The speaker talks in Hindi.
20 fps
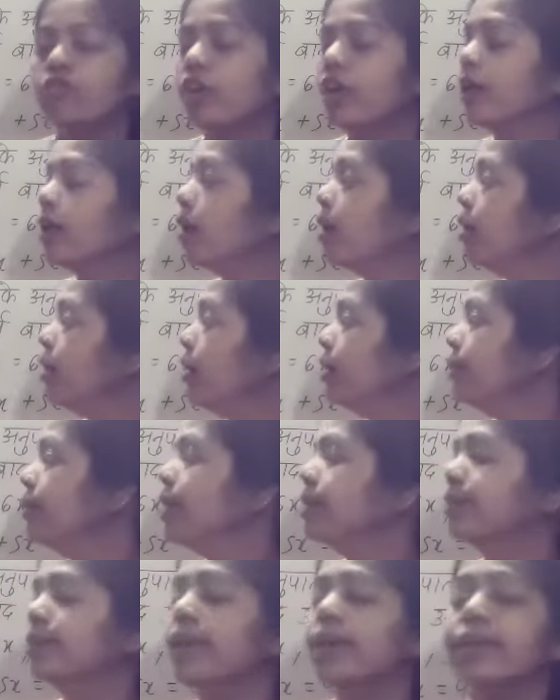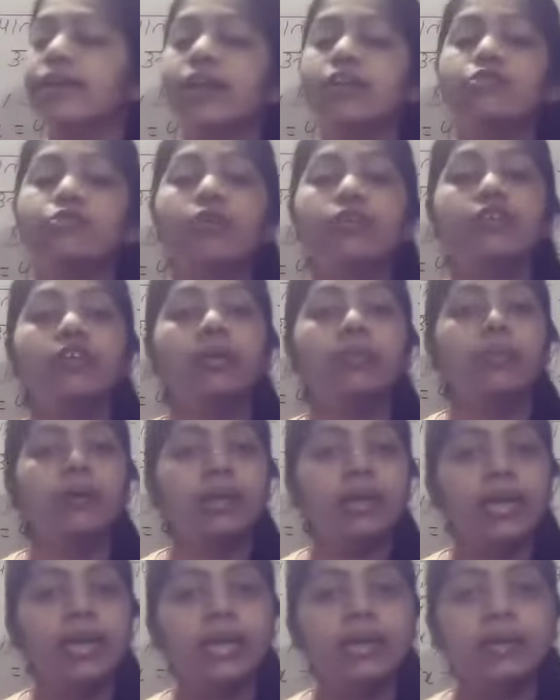हो जाएगा देखते हैं नेक्स्ट क्वेश्चन
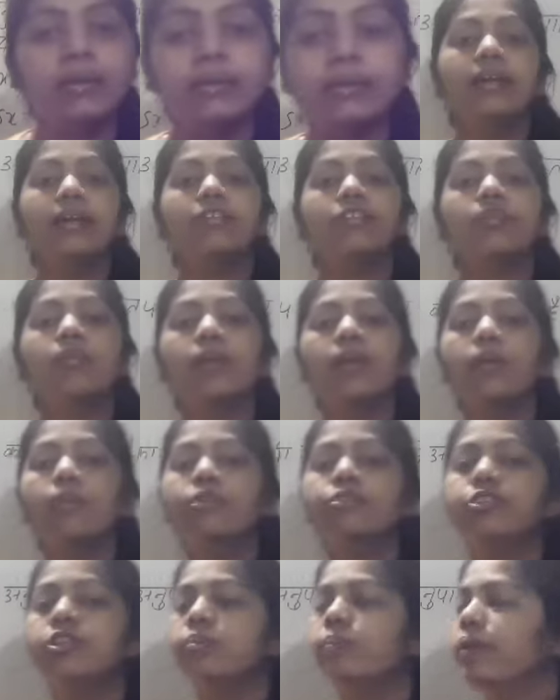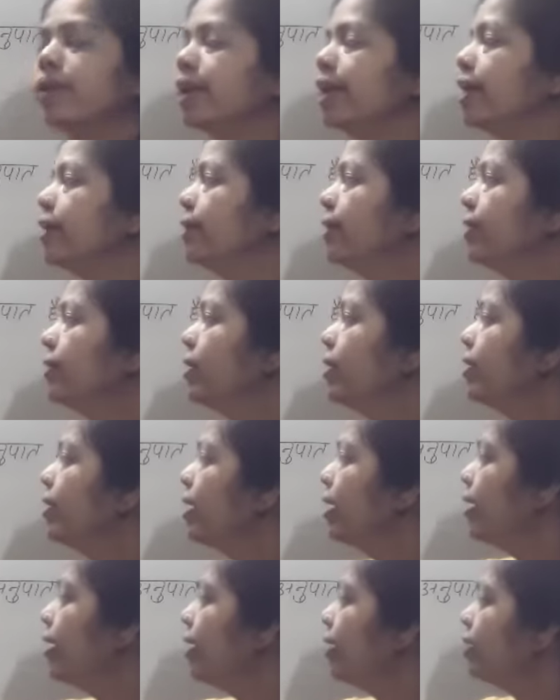नंबर एट नेक्स्ट हमारा क्वेश्चन नंबर एट देखिए
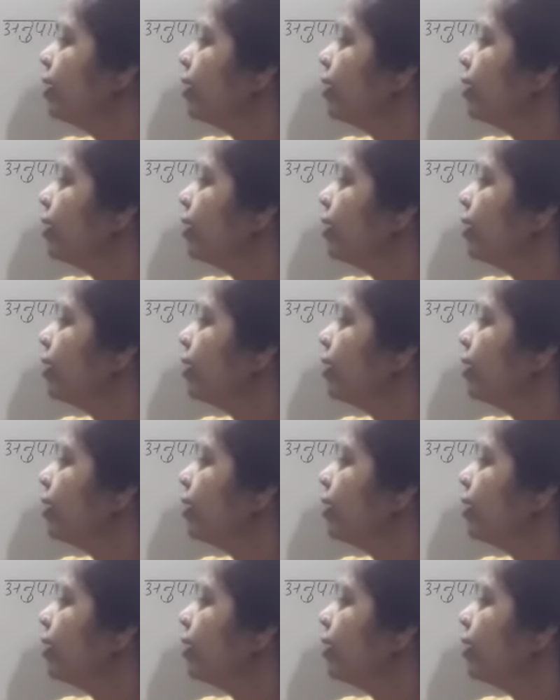क्या है